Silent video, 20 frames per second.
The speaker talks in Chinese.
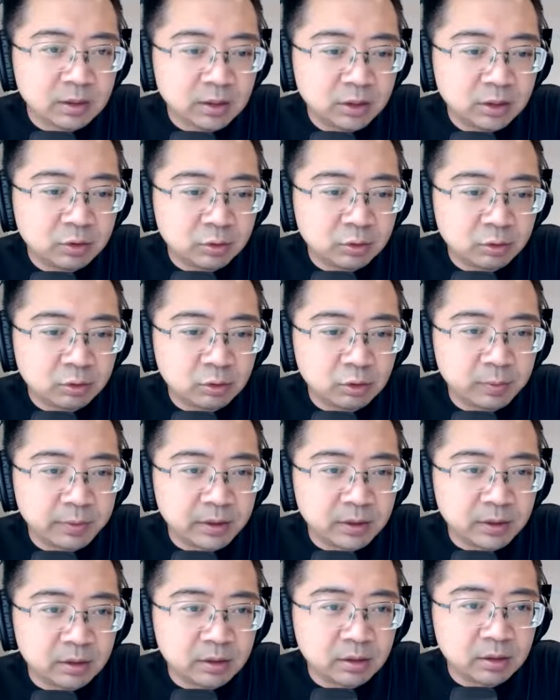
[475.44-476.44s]
艺术作
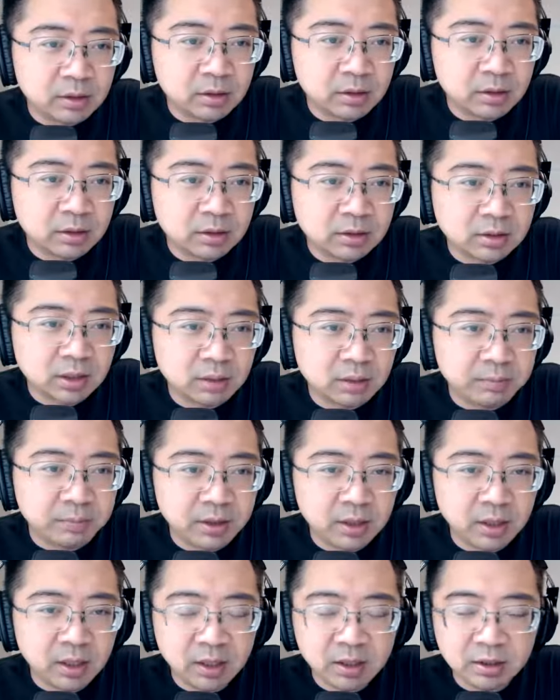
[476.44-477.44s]
品在
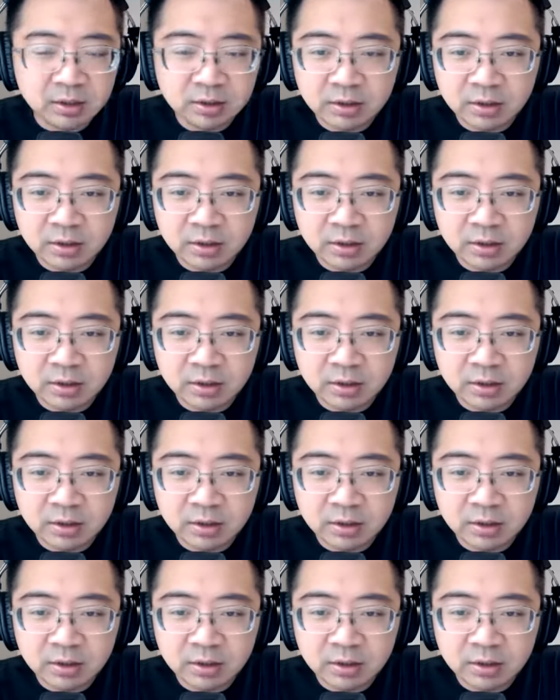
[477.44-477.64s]
behind